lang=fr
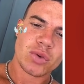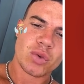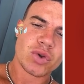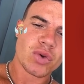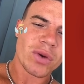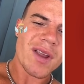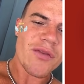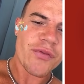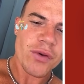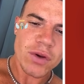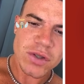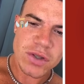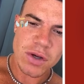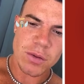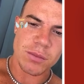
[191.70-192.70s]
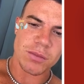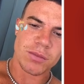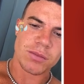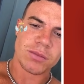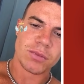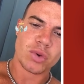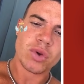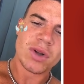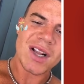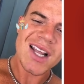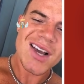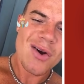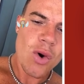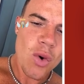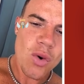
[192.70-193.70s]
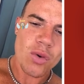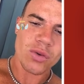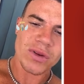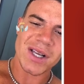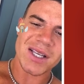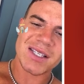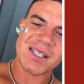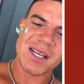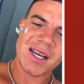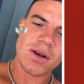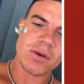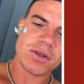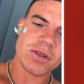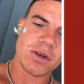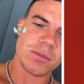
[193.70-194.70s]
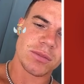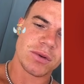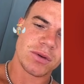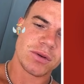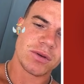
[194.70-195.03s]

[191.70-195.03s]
Tout ce qu'on a fait ensemble. Toutes les go qu'on a serré ensemble.